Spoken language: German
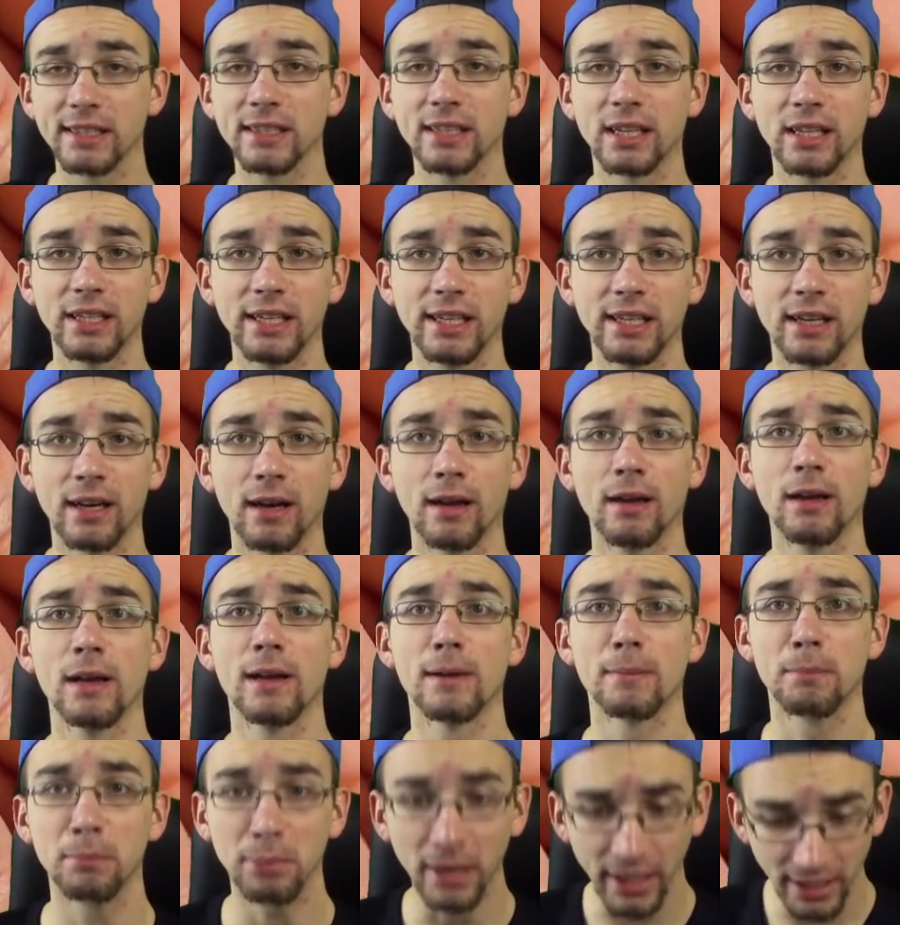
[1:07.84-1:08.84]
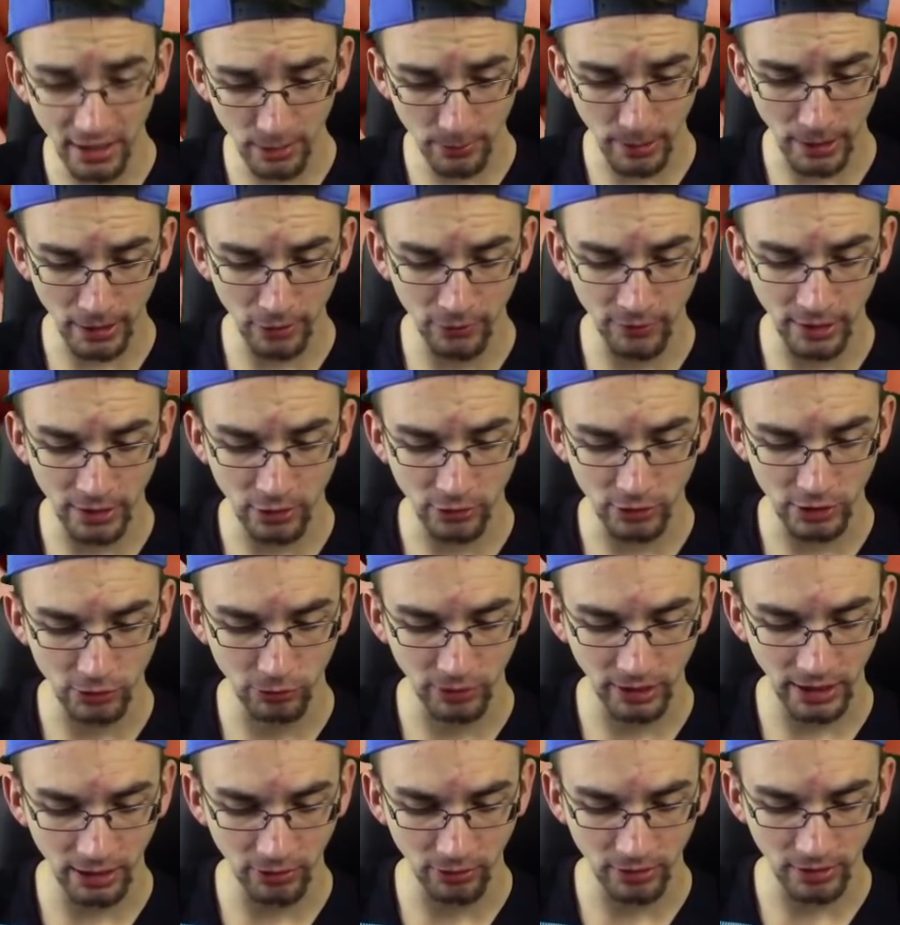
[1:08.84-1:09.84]
Italiener, beide bei Juventus
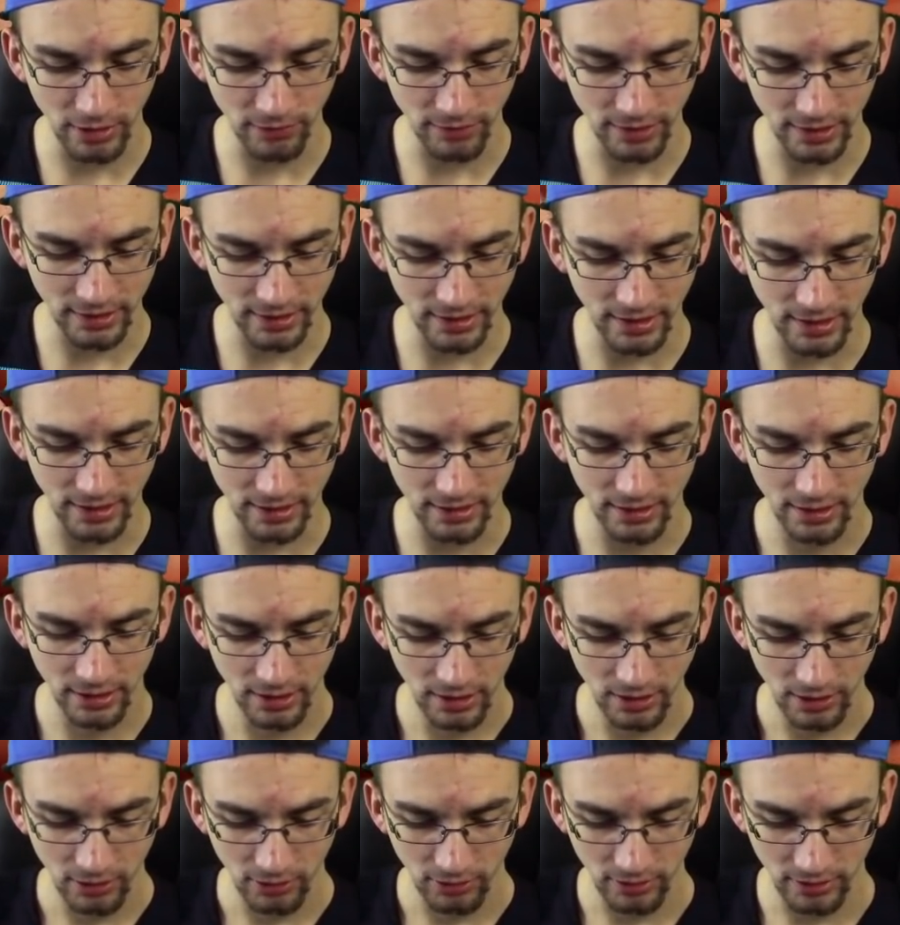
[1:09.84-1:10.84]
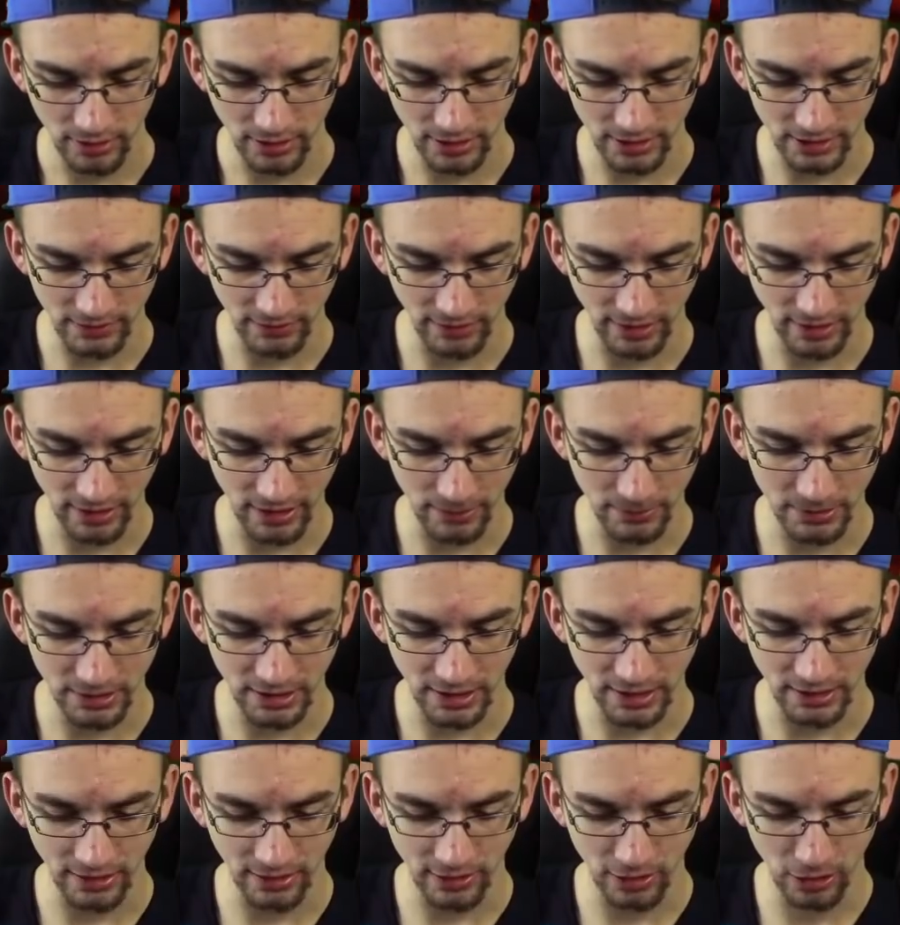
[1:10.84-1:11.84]
Turin unter Vertrag und deswegen haben
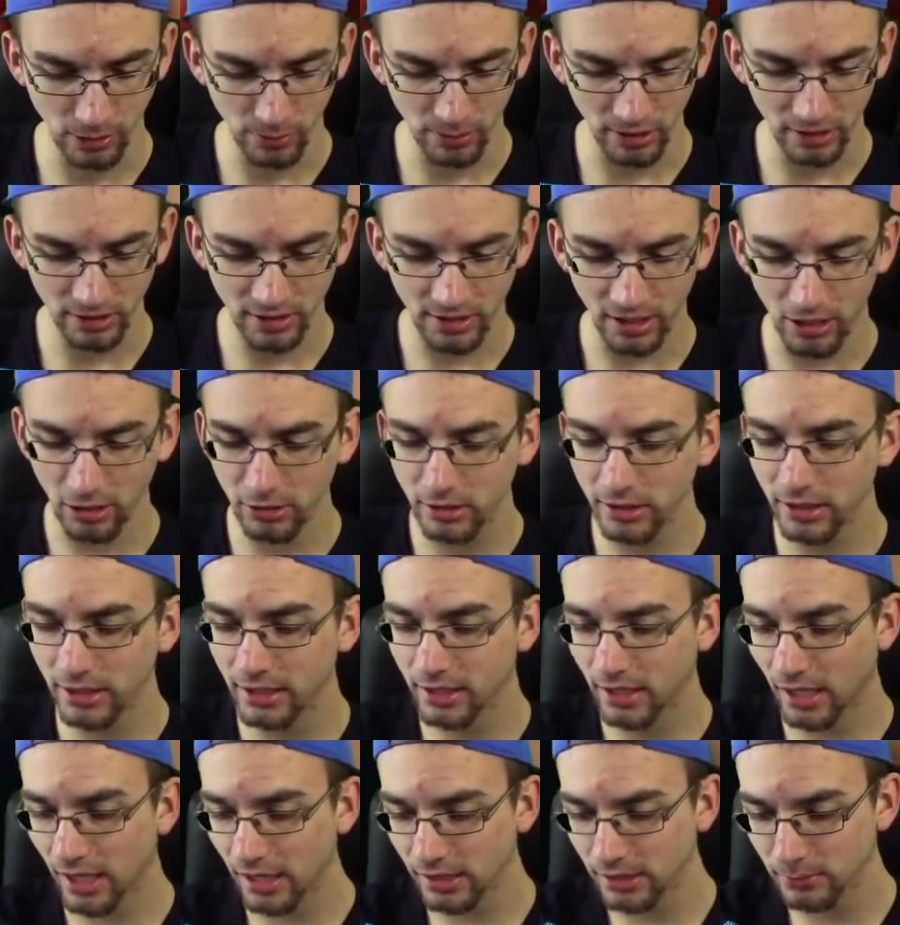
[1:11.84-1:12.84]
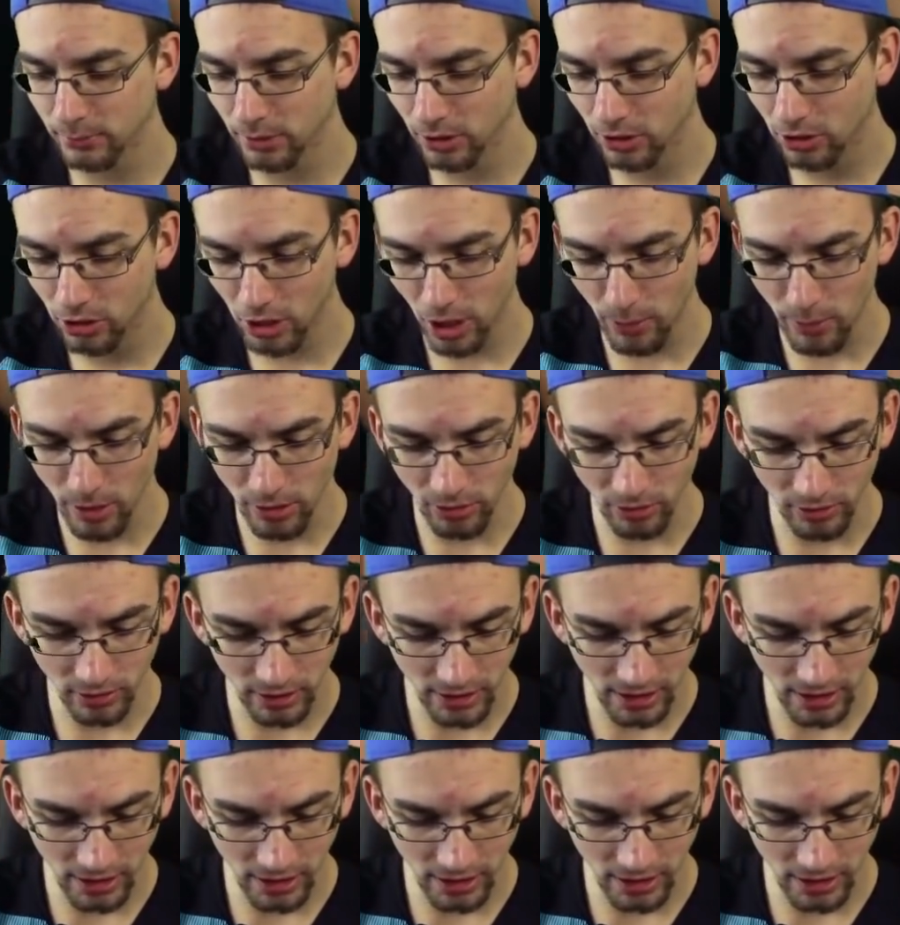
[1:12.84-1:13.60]
sie eine Club and Country Karte bekommen und